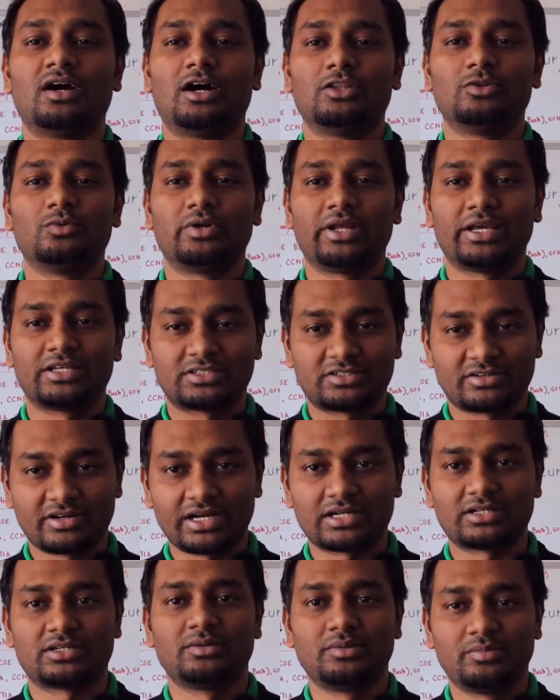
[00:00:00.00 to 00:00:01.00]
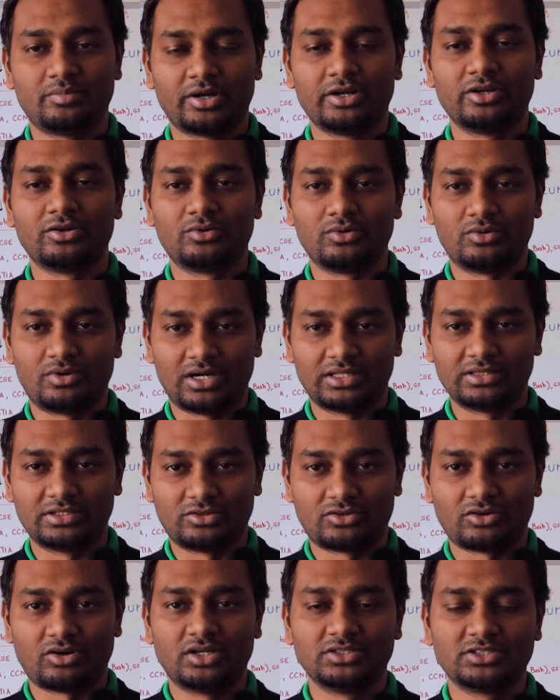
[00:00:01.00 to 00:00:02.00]
அது ஒரு எக்ஸ்ட்ராக்ட் பண்ணியிருக்கோம் அந்த
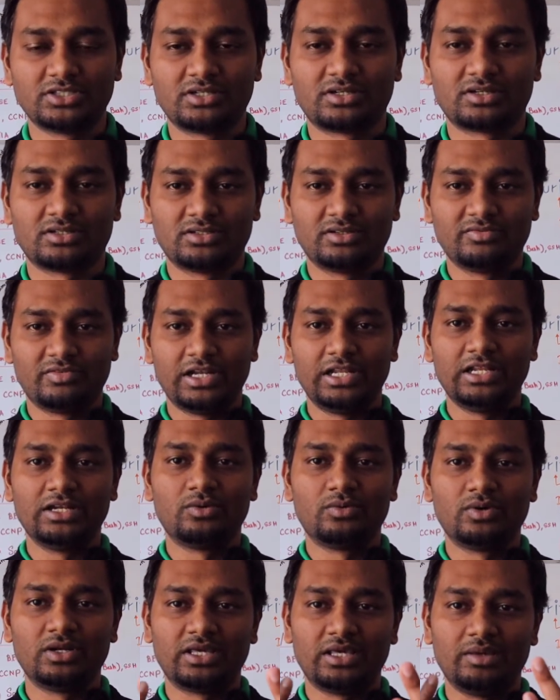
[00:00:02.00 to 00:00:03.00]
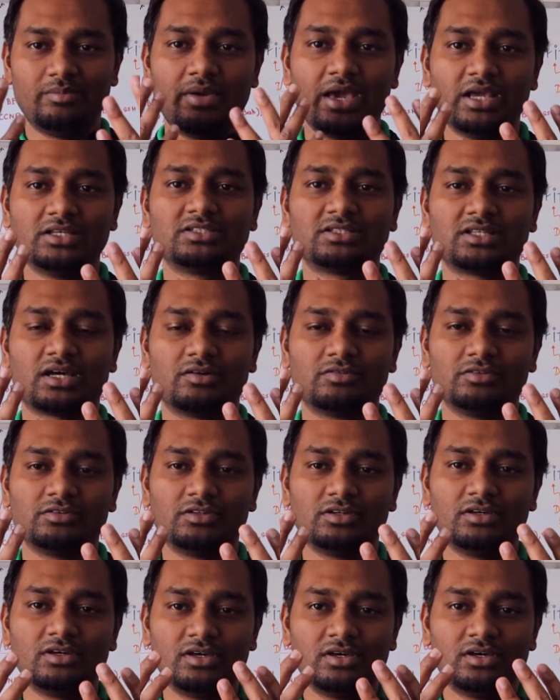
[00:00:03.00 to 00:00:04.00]
ட்ராஜன்றது வெளியில் உங்களுக்கு இமேஜ் தான்
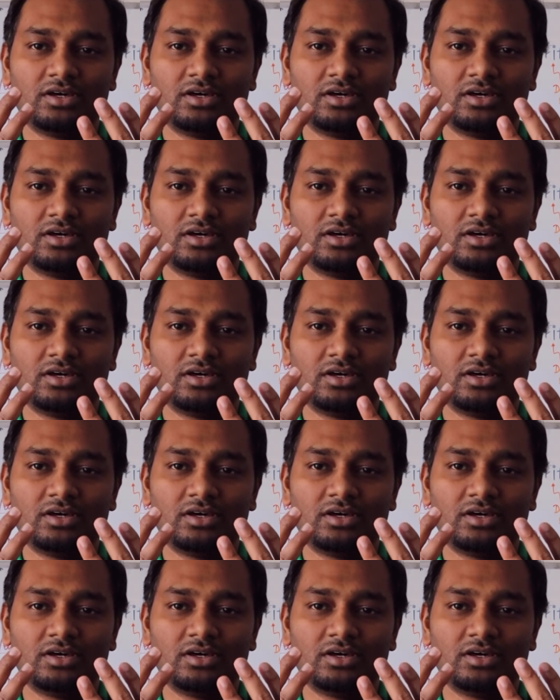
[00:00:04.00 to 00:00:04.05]
வந்து